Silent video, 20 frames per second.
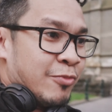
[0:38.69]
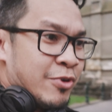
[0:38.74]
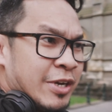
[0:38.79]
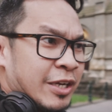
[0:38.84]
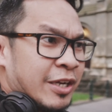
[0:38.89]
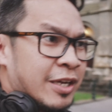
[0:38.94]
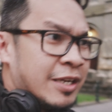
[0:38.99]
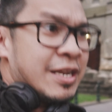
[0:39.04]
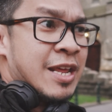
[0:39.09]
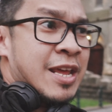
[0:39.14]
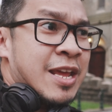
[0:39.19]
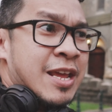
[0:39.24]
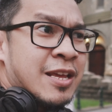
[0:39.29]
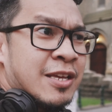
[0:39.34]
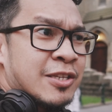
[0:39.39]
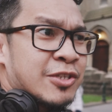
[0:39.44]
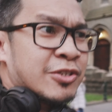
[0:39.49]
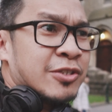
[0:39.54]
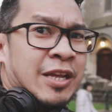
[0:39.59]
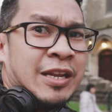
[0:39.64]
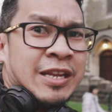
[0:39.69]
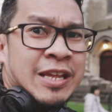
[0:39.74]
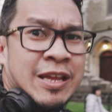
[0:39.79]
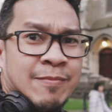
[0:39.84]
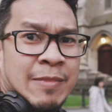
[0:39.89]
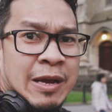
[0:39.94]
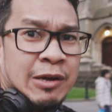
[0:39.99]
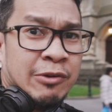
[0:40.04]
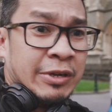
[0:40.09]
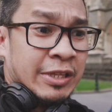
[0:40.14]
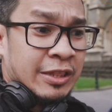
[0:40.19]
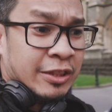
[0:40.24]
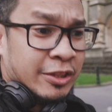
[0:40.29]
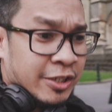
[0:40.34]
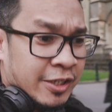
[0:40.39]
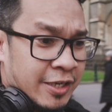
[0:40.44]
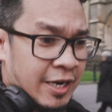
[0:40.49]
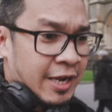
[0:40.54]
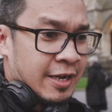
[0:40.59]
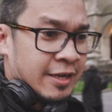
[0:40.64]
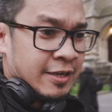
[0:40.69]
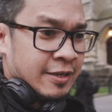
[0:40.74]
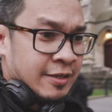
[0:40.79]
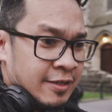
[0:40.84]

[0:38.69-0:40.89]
Muna gini. So, na ni, mag-winter na.